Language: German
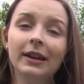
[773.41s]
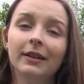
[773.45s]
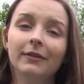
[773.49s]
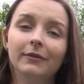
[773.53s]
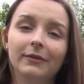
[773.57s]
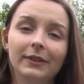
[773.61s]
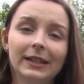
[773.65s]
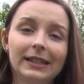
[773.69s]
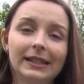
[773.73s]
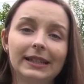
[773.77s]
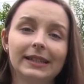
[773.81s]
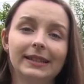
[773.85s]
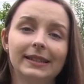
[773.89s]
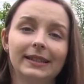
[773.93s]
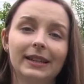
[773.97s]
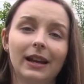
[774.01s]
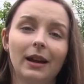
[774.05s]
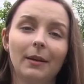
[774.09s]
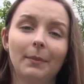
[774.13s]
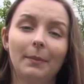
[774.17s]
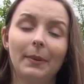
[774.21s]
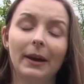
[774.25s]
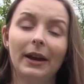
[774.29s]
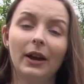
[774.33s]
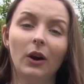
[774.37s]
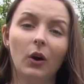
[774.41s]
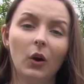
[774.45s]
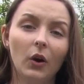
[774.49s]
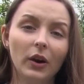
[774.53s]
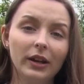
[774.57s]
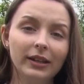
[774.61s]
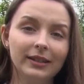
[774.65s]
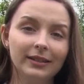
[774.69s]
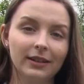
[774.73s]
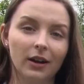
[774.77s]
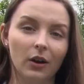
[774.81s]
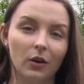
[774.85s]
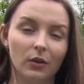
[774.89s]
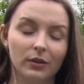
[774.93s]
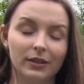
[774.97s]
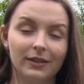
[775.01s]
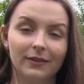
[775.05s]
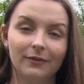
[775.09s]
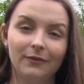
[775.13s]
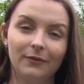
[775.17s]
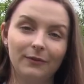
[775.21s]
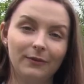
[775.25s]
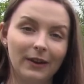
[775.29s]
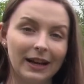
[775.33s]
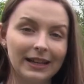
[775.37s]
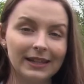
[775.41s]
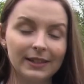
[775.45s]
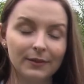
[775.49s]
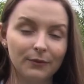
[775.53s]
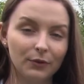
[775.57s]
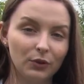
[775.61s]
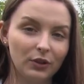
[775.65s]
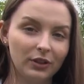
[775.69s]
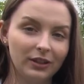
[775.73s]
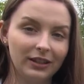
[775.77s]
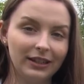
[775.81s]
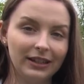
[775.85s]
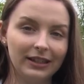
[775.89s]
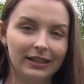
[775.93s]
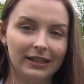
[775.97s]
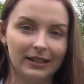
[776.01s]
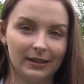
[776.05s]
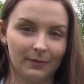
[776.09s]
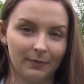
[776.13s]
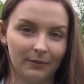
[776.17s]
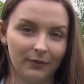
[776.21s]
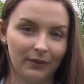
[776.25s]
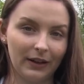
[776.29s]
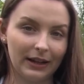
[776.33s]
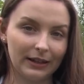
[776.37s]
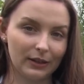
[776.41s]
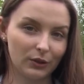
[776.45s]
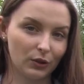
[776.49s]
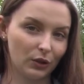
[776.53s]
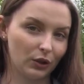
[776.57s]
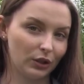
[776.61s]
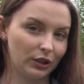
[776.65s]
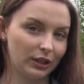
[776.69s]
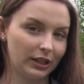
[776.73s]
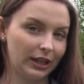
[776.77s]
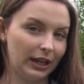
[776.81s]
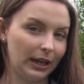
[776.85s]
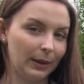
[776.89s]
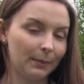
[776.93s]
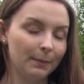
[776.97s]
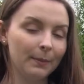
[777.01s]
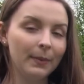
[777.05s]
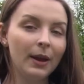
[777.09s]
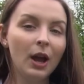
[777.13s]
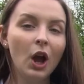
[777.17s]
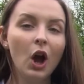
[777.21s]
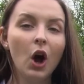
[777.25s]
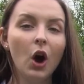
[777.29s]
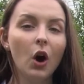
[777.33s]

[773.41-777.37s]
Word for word: Wie sieht es da bei euch aus? Was würdet ihr diesem Fahrzeug geben?